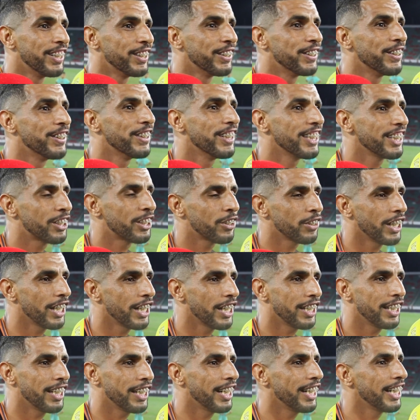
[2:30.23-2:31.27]

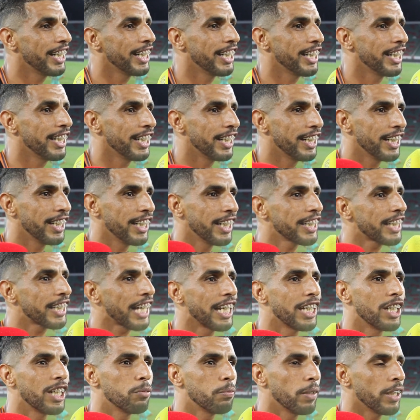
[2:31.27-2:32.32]
والثنائيه اللي اللي
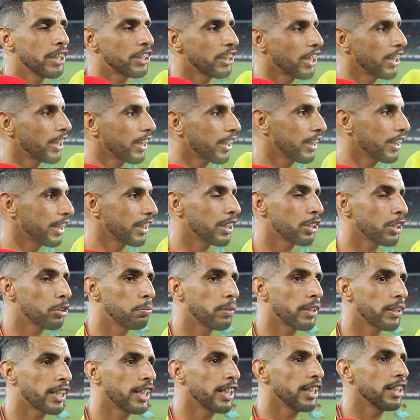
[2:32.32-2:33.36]
دخلنا بها تاريخ نهضه
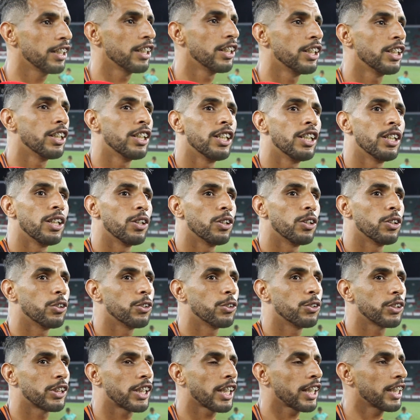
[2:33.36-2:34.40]
بركان
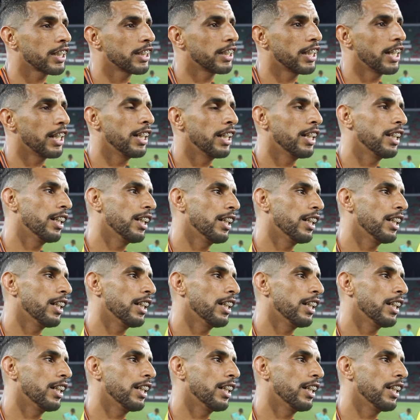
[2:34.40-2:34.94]
ودخلنا